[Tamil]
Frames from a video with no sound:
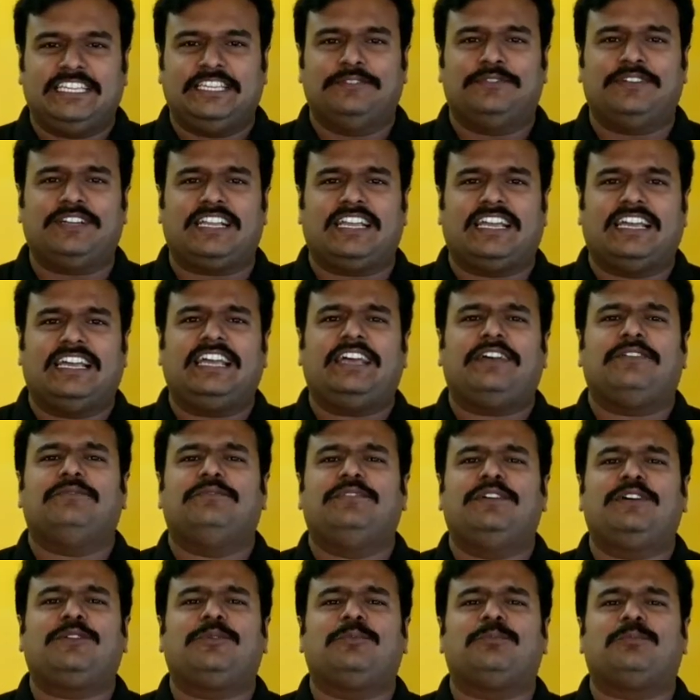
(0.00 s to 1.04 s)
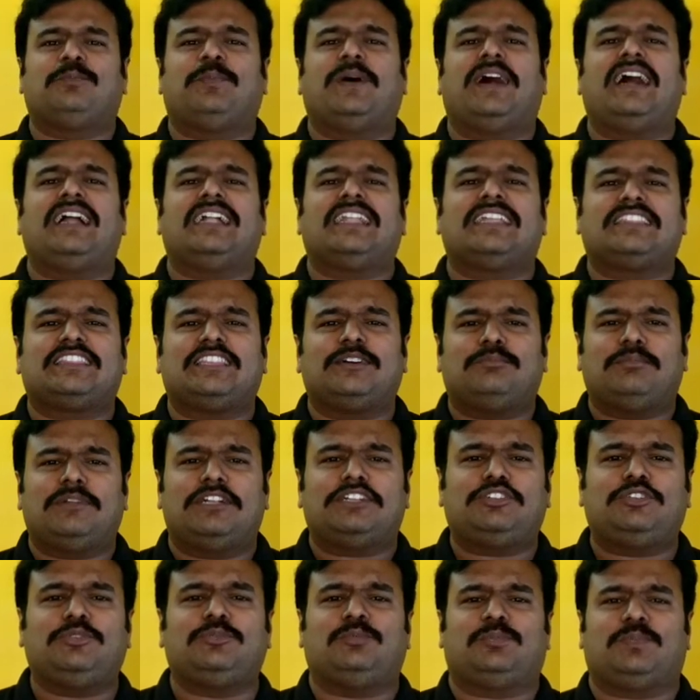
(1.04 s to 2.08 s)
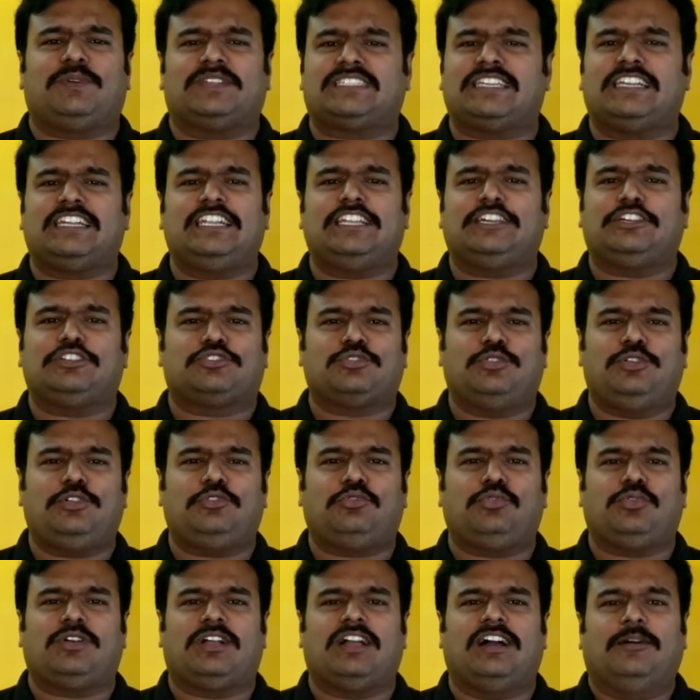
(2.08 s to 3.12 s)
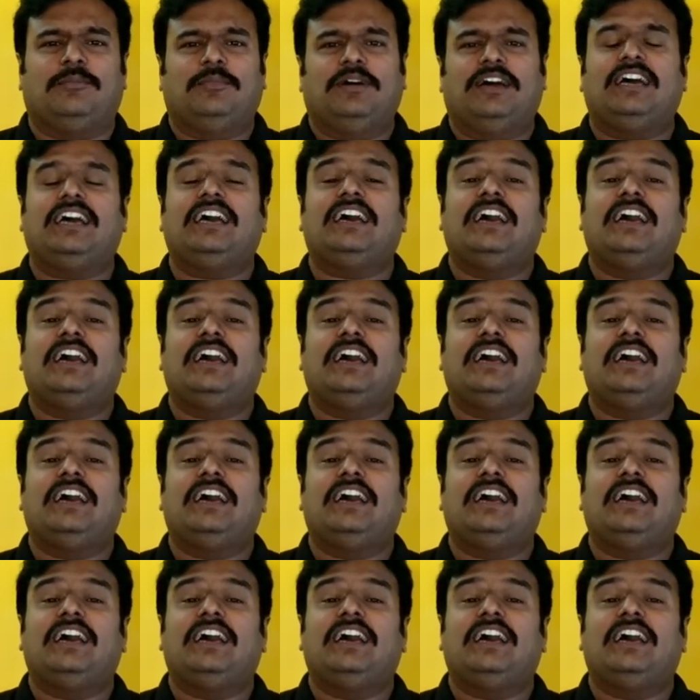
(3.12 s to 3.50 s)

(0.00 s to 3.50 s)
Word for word: இவங்க வெறும் பாடத்தை மட்டும் பசங்களுக்கு சொல்லிக் கொடுக்காம